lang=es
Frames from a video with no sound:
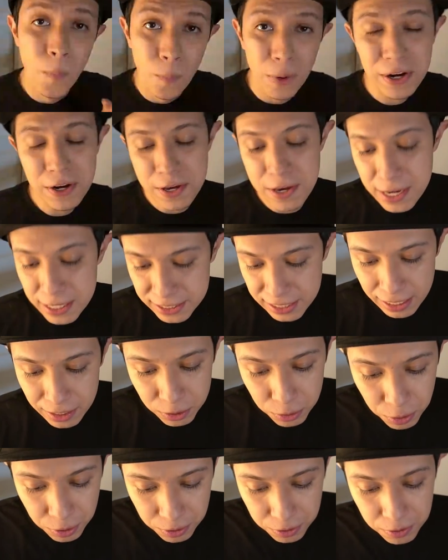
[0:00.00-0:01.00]
Bueno, ayer es
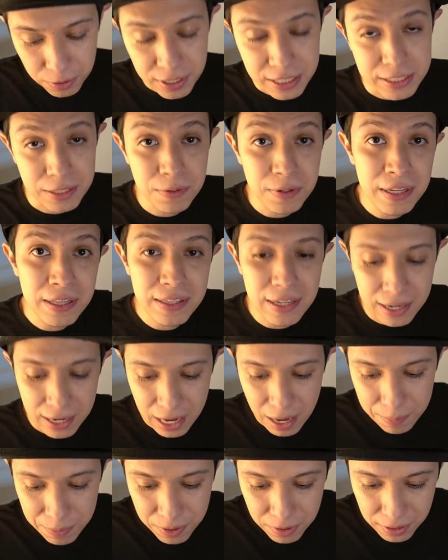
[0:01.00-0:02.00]
el turno de hacer un
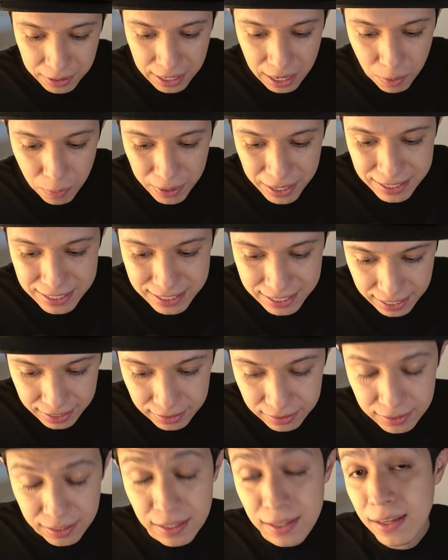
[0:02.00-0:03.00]
intercambio con el buen
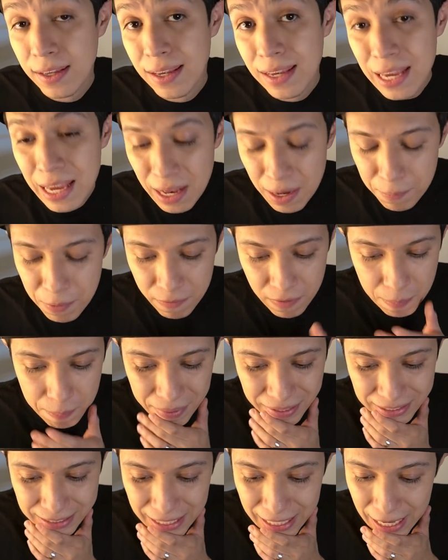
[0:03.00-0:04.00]
Santi y me va a
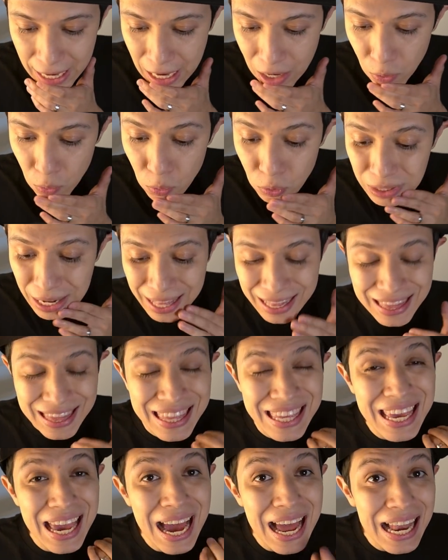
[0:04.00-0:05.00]
pasar él un
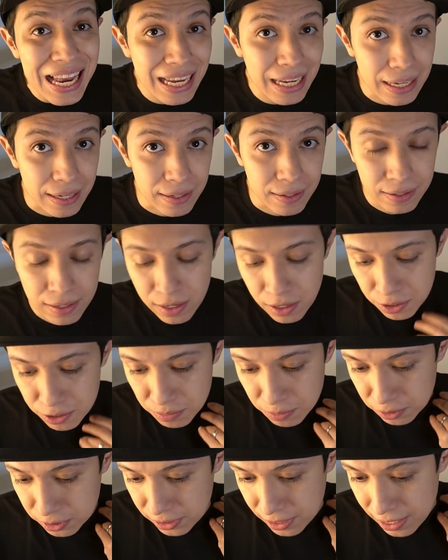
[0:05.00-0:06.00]
Dialga.
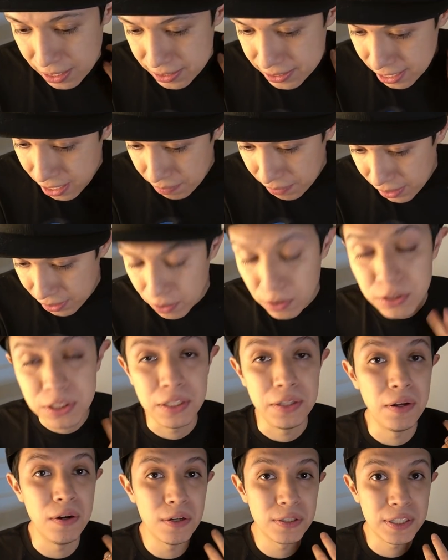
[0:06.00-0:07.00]
Como ustedes saben, o
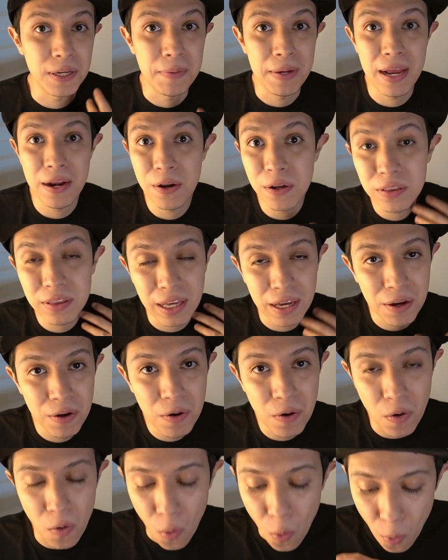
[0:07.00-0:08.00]
si no lo sabían, no
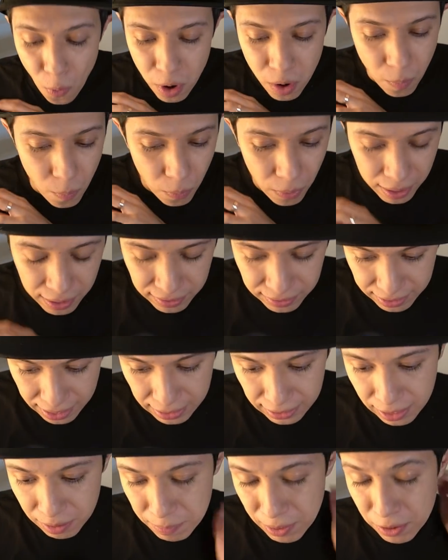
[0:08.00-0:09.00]
tengo un buen
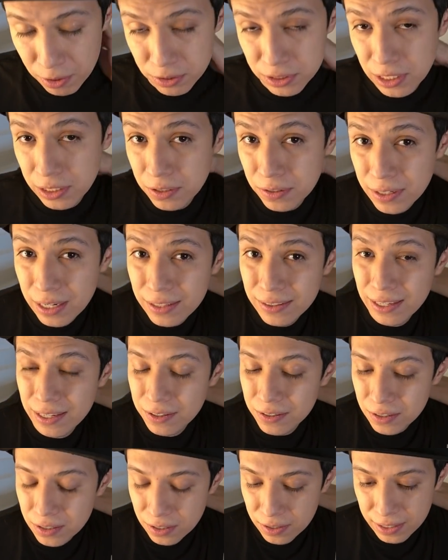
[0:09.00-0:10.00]
Dialga. El mejorcito que
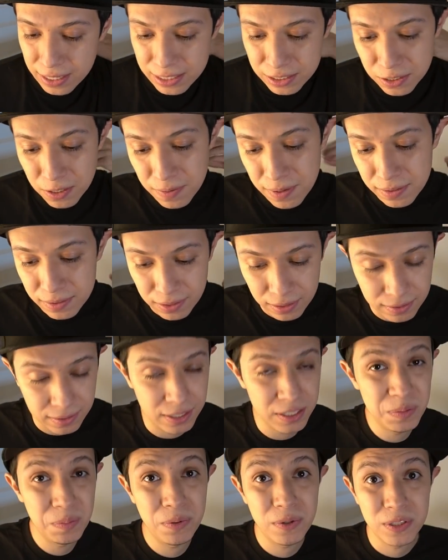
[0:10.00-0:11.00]
tengo creo que es
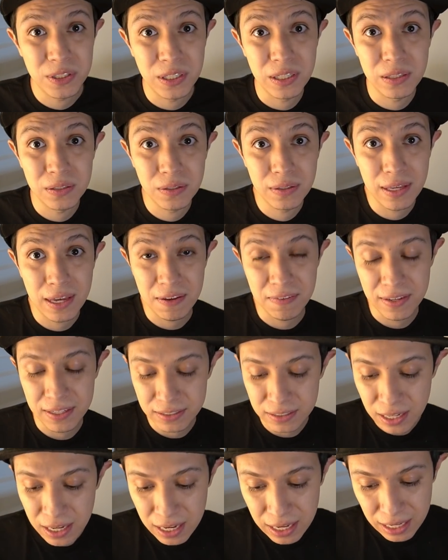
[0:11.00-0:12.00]
93% de
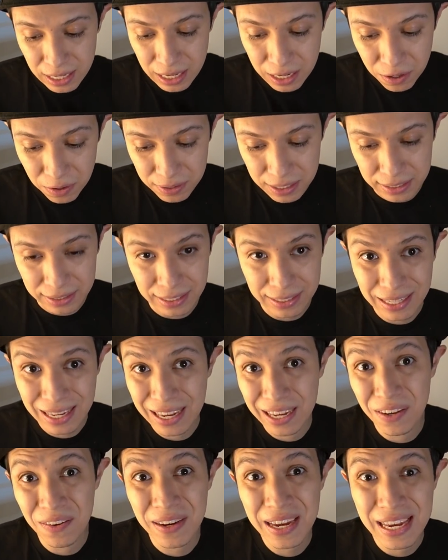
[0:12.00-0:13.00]
Avis y con
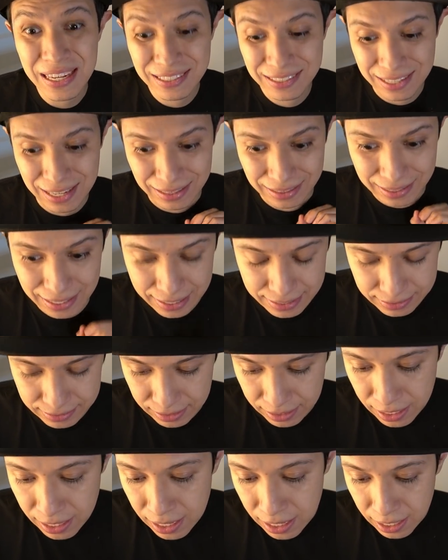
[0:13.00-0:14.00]
ataque creo que hasta
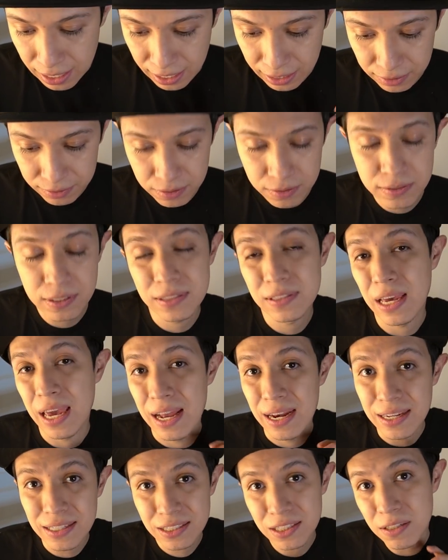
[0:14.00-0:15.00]
13. Entonces,
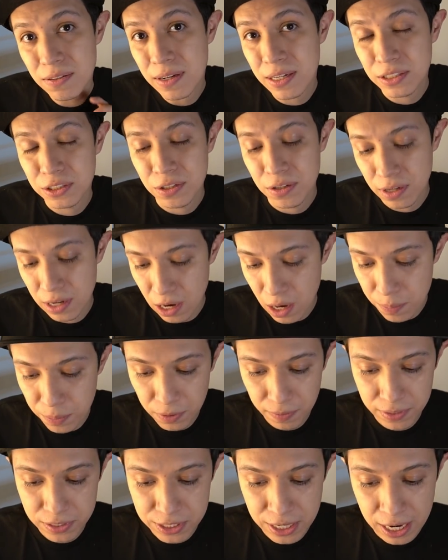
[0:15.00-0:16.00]
en esta ocasión quiero
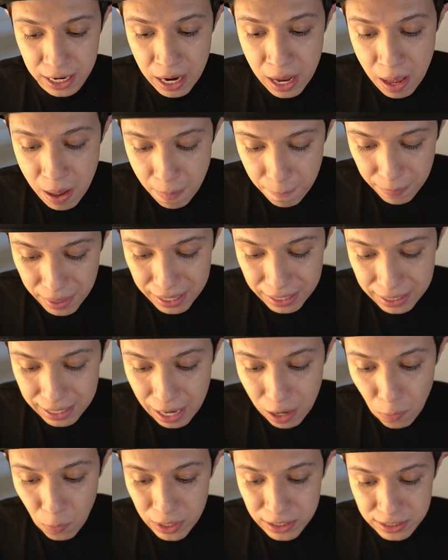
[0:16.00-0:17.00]
aprovechar para
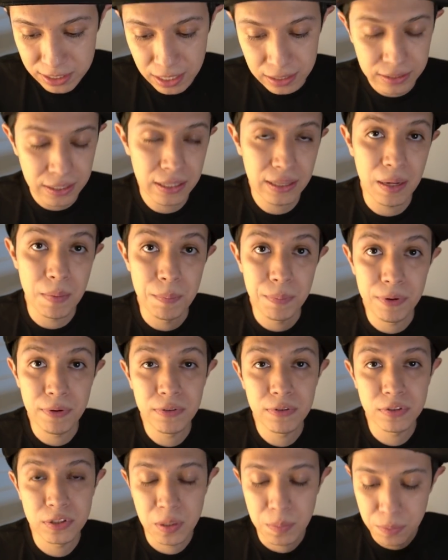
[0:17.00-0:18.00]
que el buen Santi tan
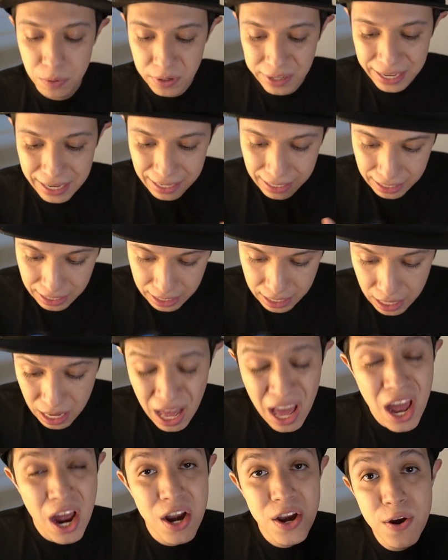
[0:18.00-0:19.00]
pronto se ponga en línea,
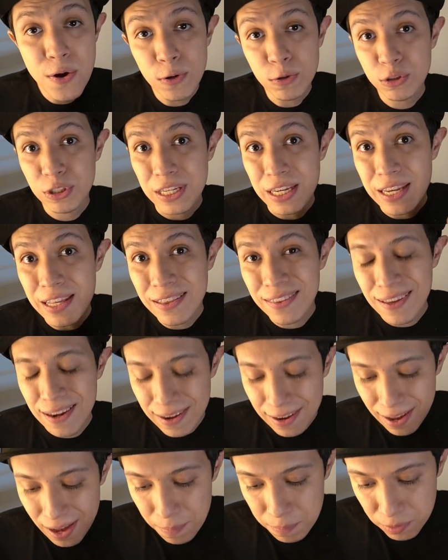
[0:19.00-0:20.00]
nos
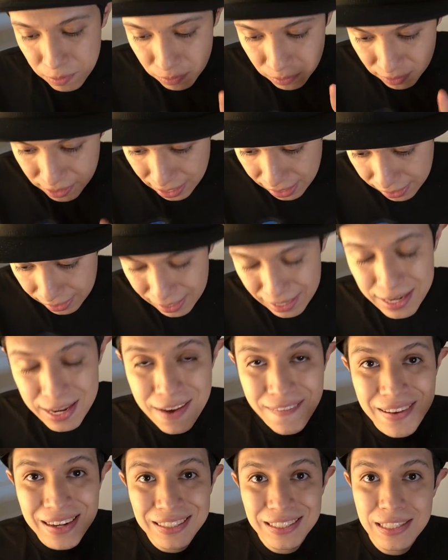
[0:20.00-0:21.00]
intercambie un dialga y
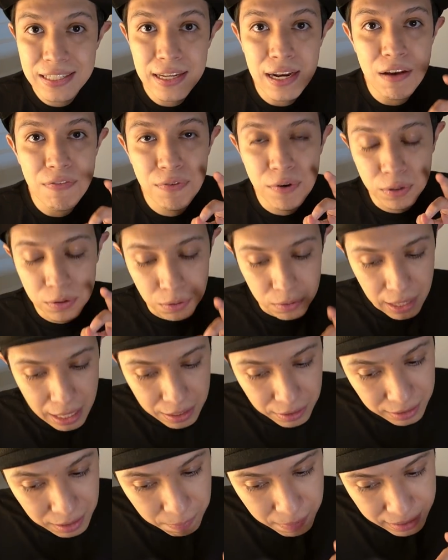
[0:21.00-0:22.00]
a ver si es el
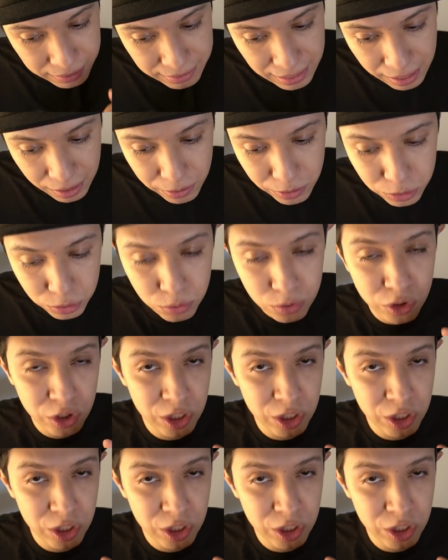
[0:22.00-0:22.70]
afortunado de mandarnos un